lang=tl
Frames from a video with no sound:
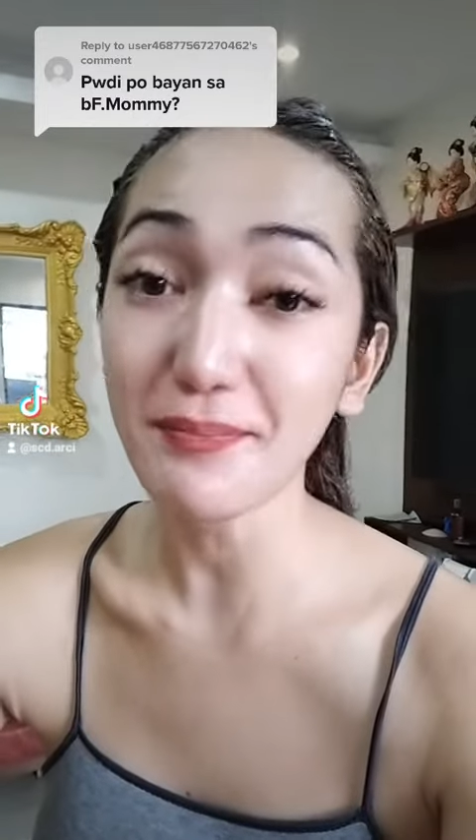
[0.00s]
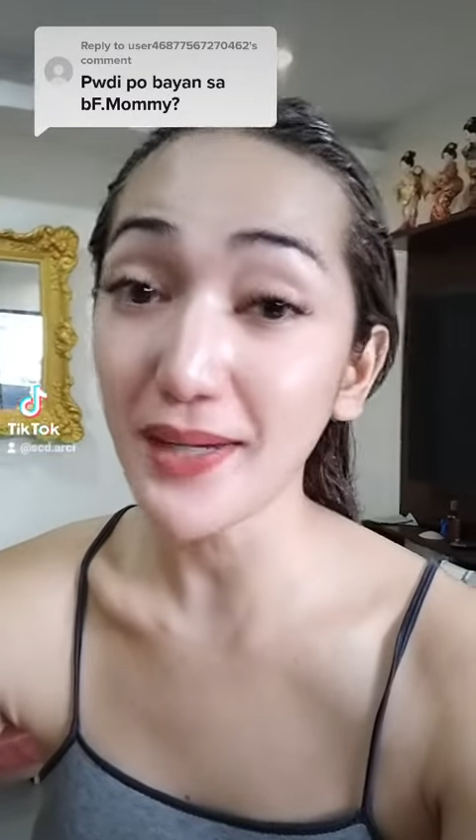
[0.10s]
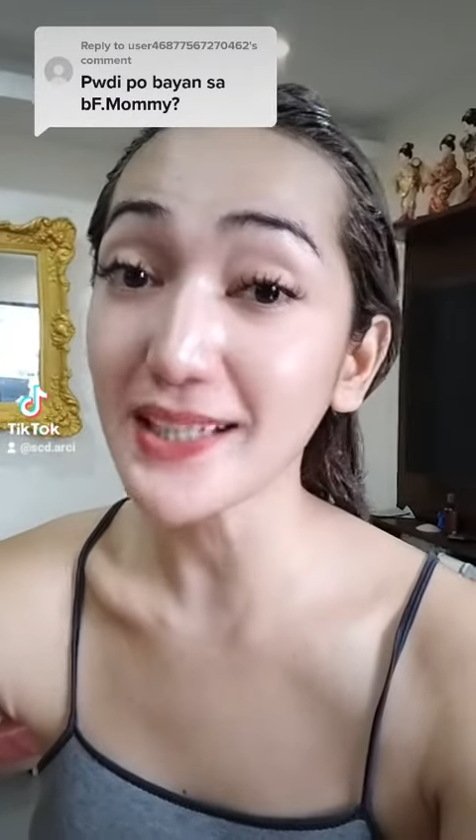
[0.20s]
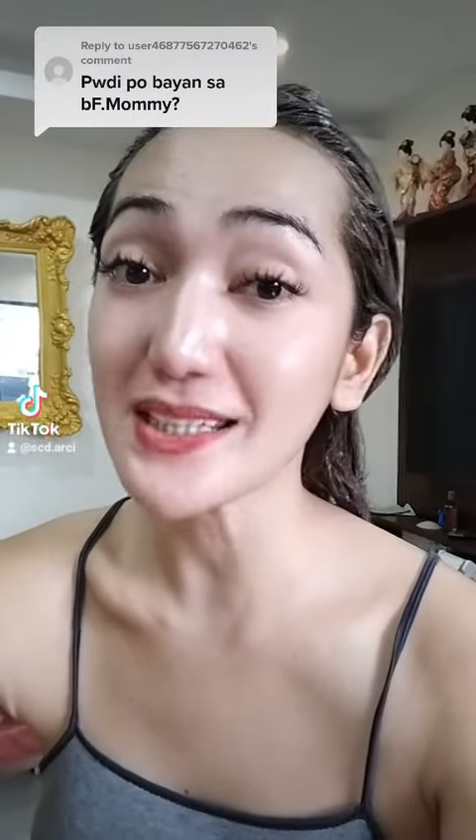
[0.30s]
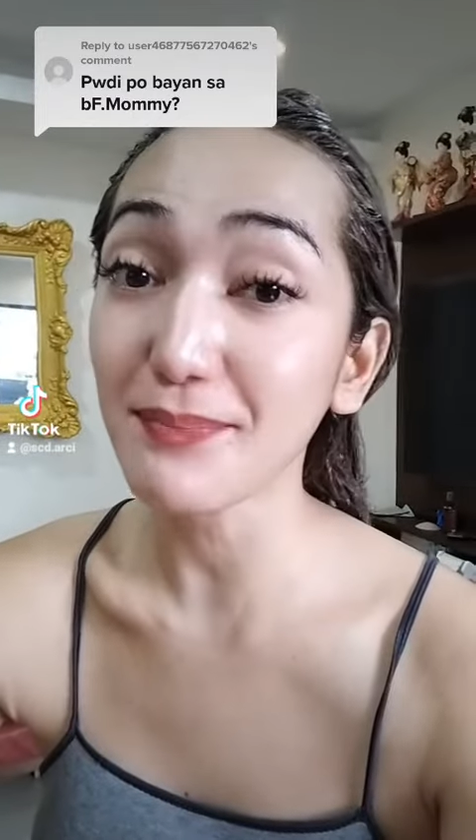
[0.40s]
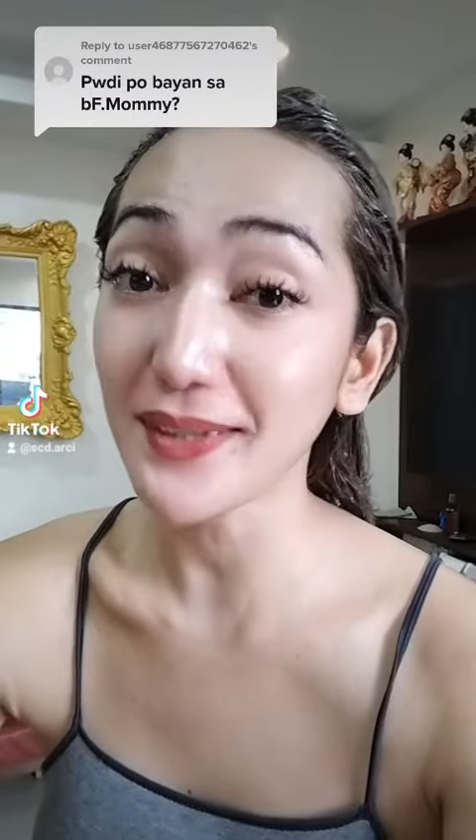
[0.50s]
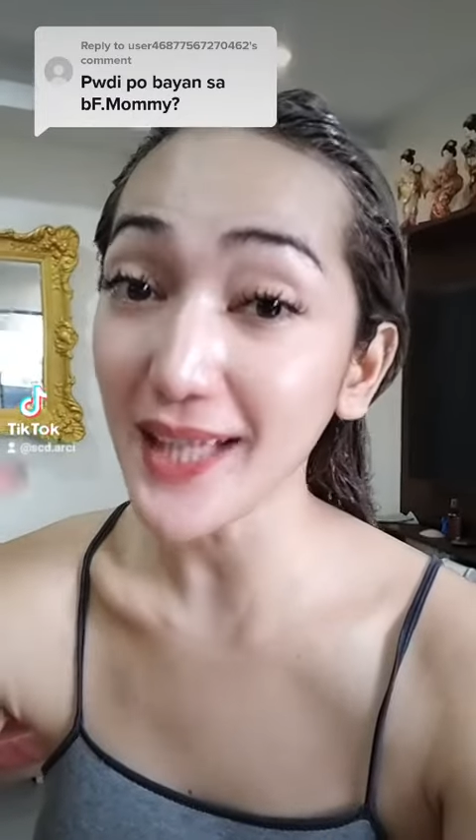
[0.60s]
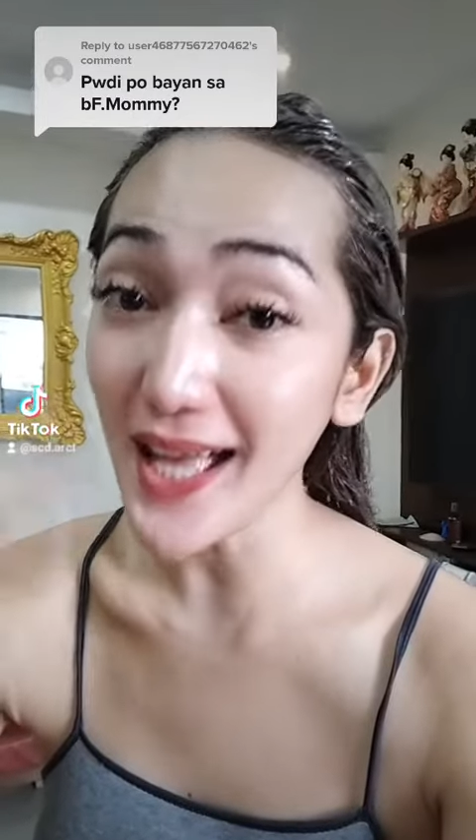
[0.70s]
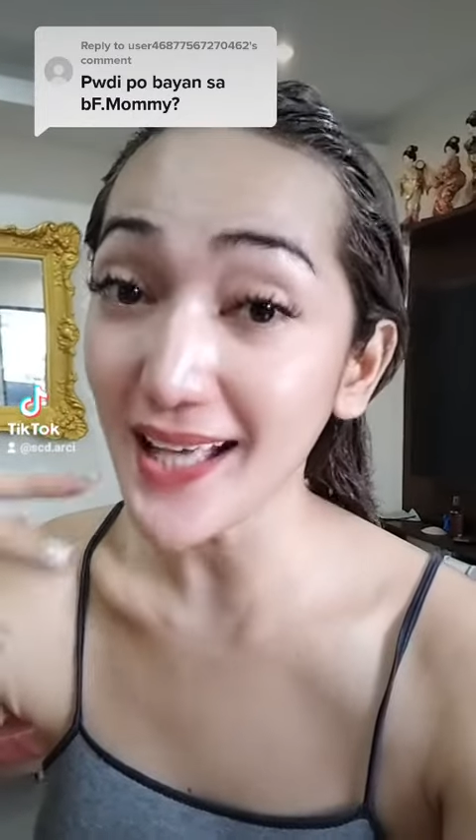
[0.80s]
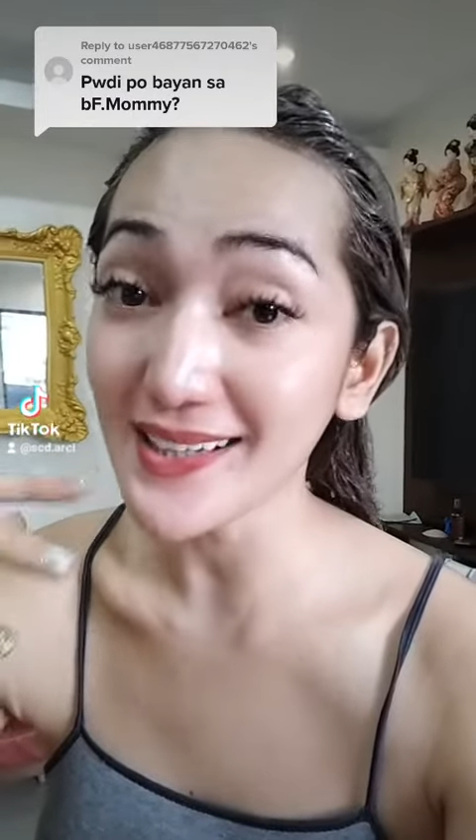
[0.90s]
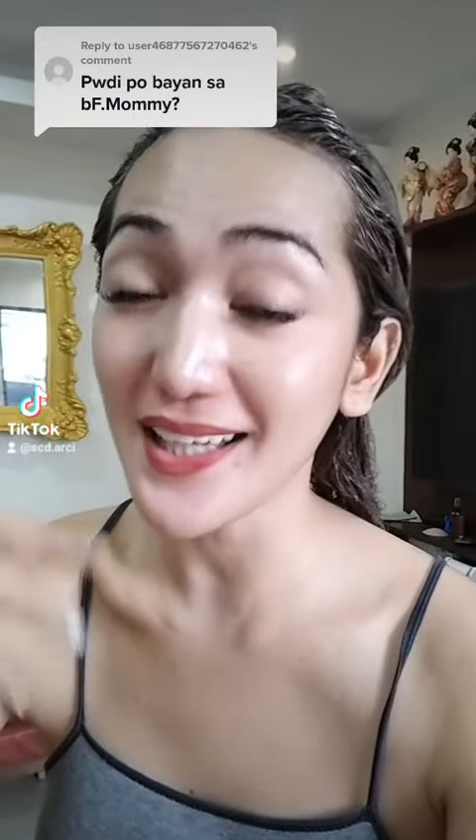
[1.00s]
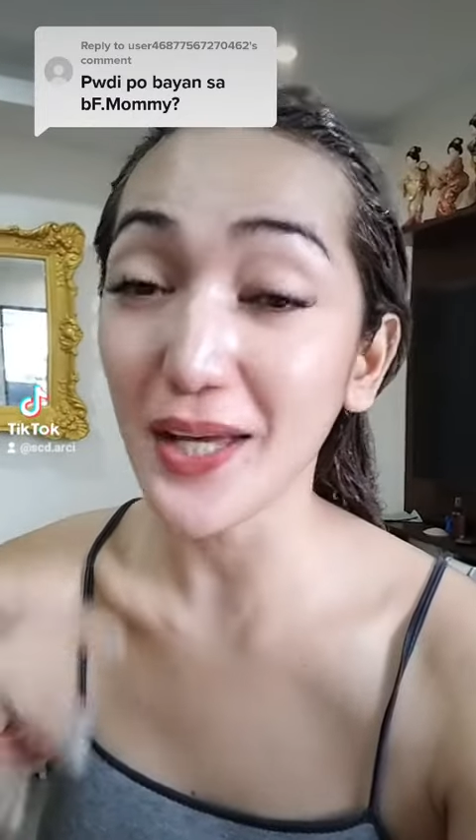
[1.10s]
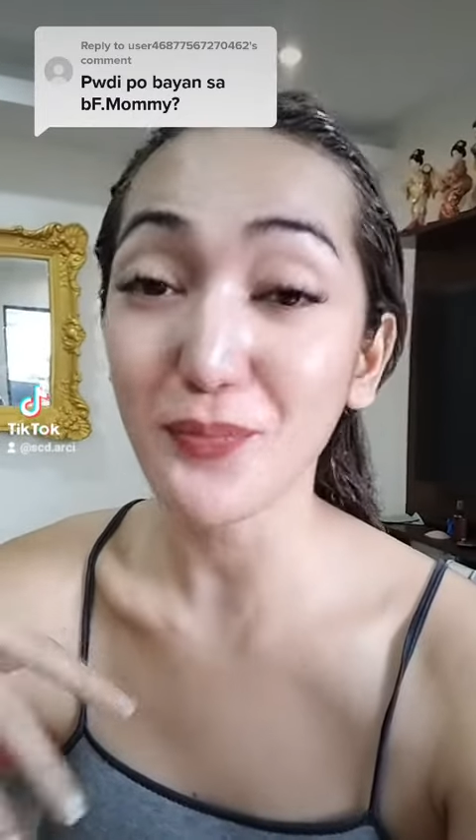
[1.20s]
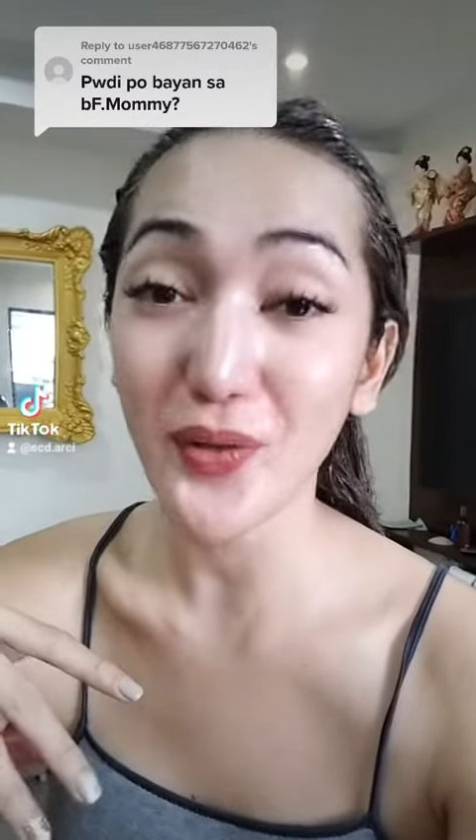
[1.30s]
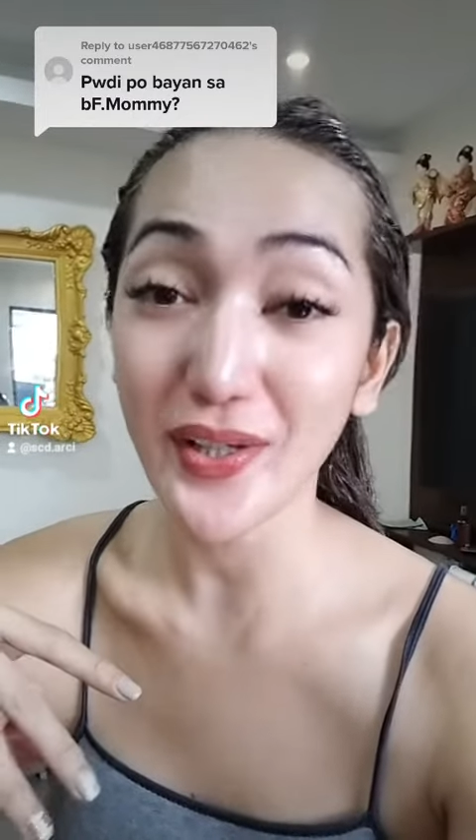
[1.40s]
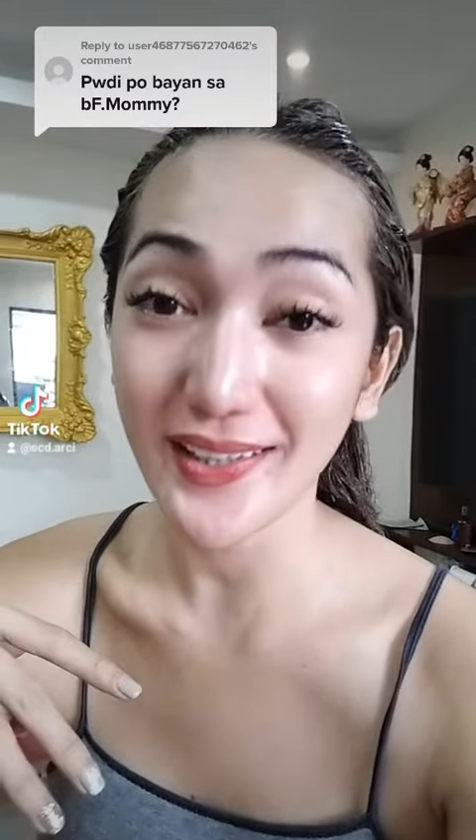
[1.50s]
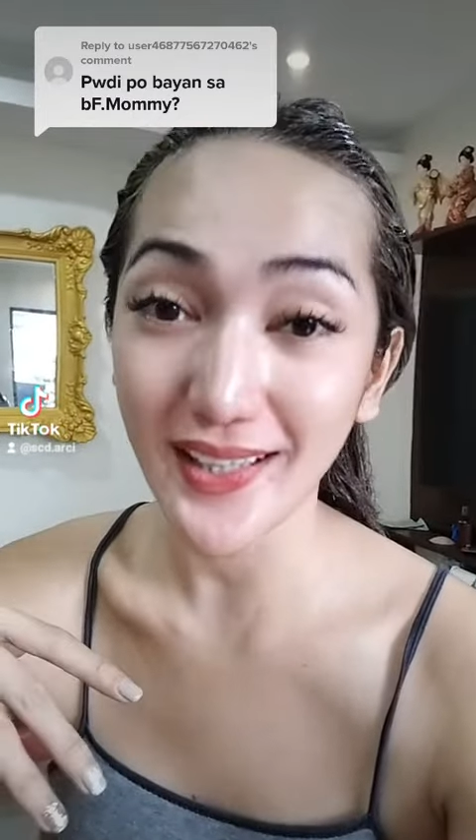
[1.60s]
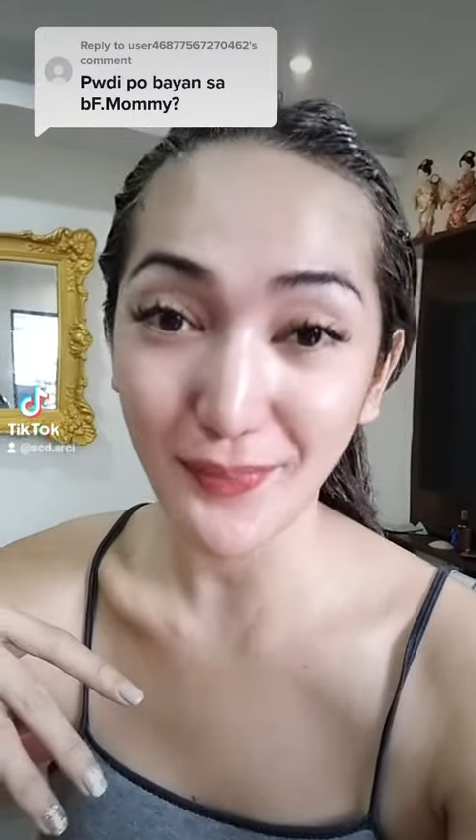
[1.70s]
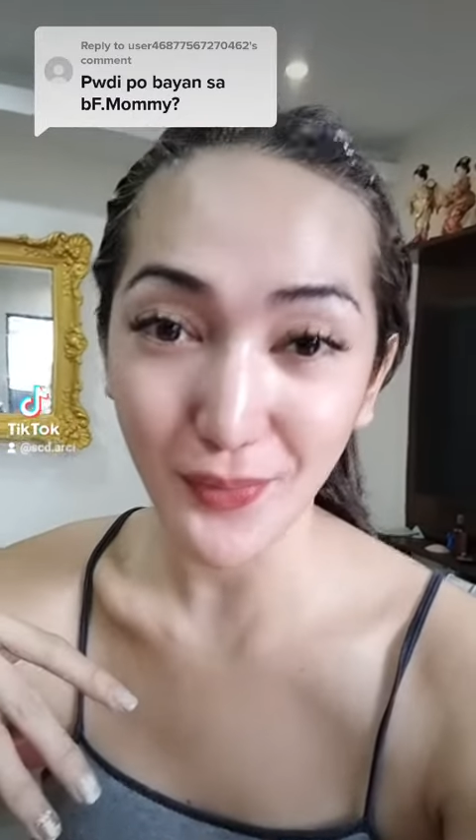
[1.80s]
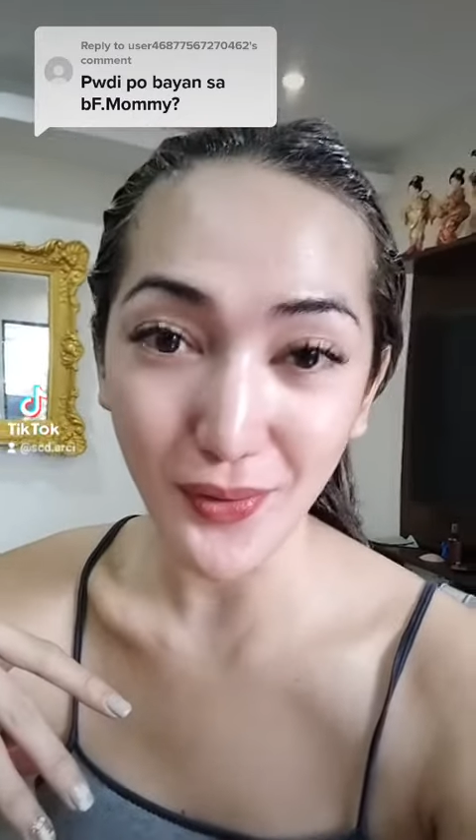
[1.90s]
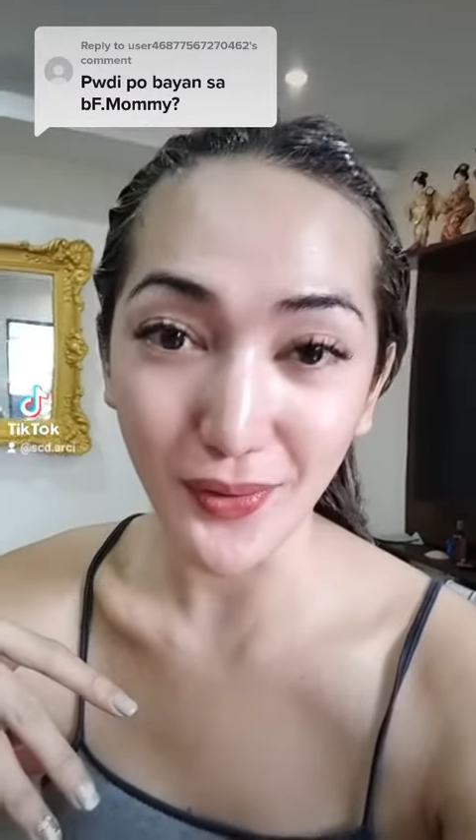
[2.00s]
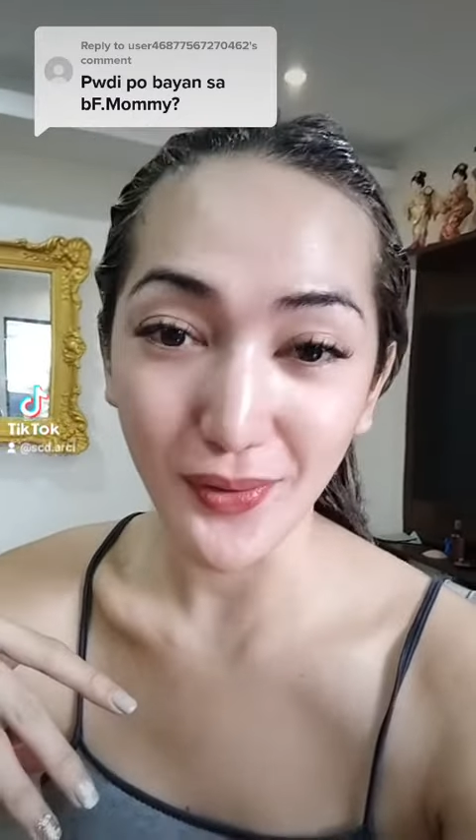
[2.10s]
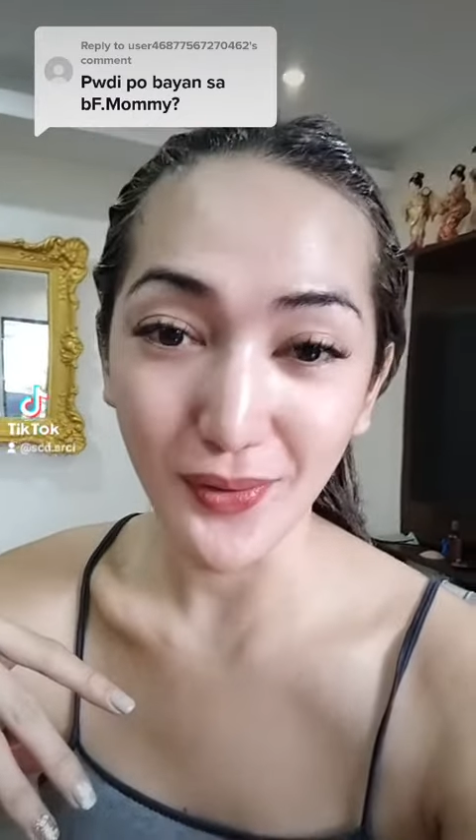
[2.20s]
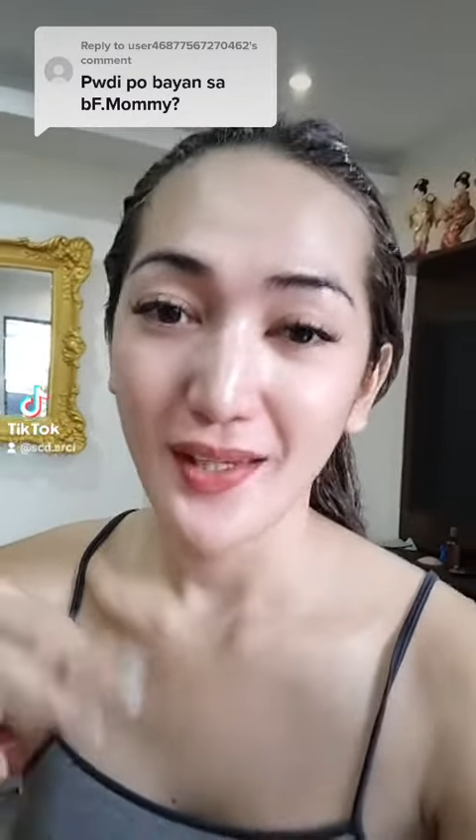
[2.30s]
months pataas ay pwede na po.